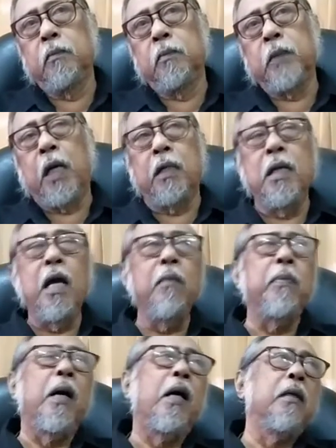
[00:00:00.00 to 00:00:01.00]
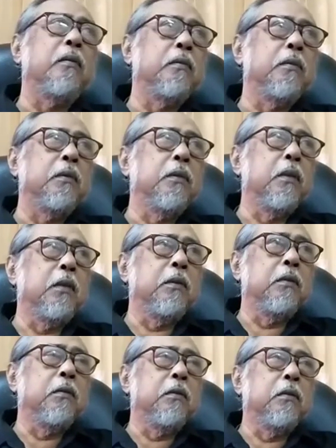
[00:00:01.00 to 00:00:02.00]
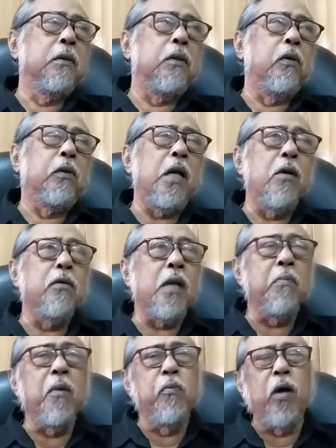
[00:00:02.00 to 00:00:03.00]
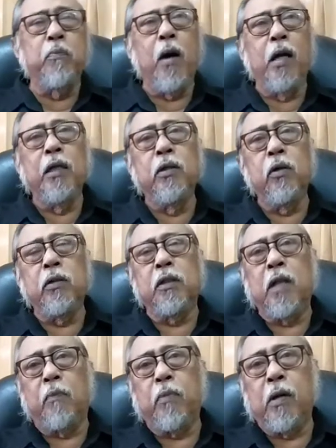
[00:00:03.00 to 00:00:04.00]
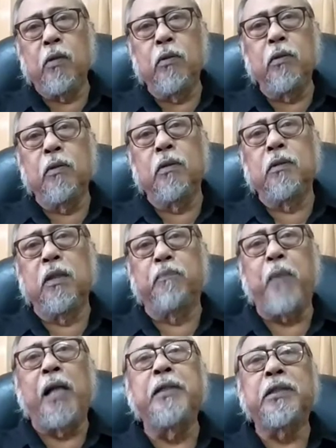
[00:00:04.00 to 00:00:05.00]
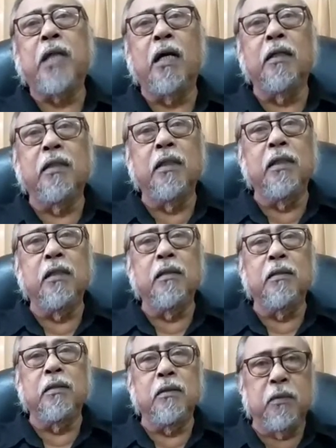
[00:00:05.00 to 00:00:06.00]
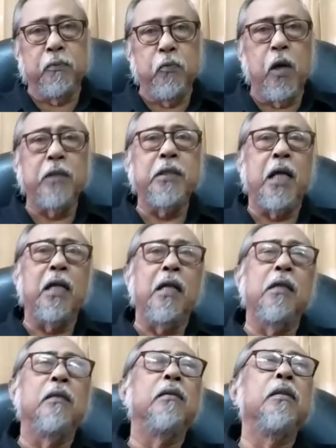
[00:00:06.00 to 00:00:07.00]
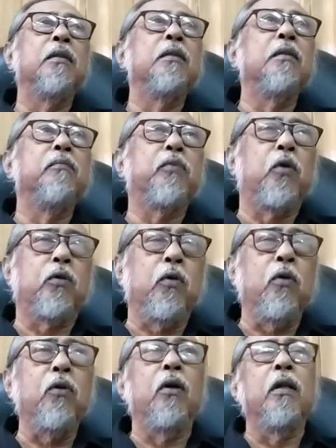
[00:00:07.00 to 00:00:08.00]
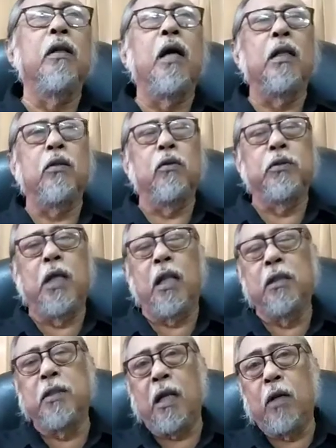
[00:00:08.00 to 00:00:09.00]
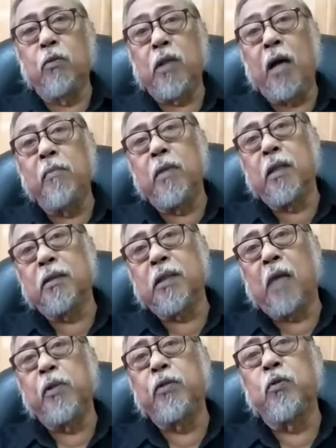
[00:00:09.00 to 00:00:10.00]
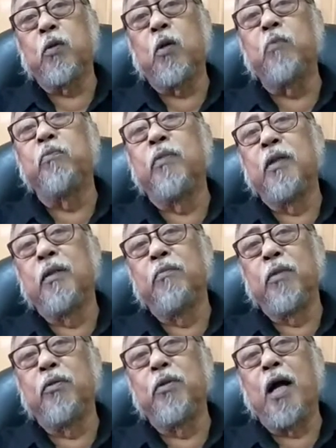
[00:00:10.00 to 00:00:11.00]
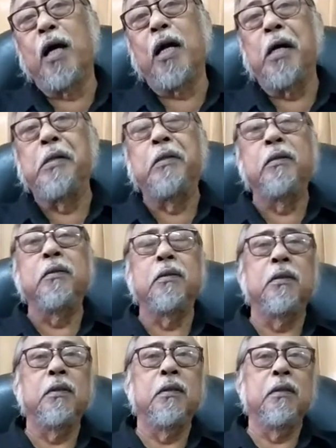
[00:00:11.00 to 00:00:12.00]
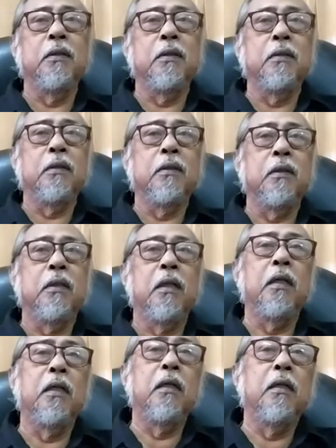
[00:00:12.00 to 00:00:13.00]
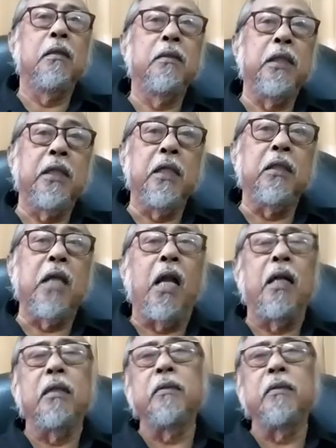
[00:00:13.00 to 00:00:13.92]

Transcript: Karena apa? Orang-orang membuat baliho tidak perlu dipancang di sebuah jalan protokol atau jalan-jalan utama, tetapi cukup menggunakan e, digital.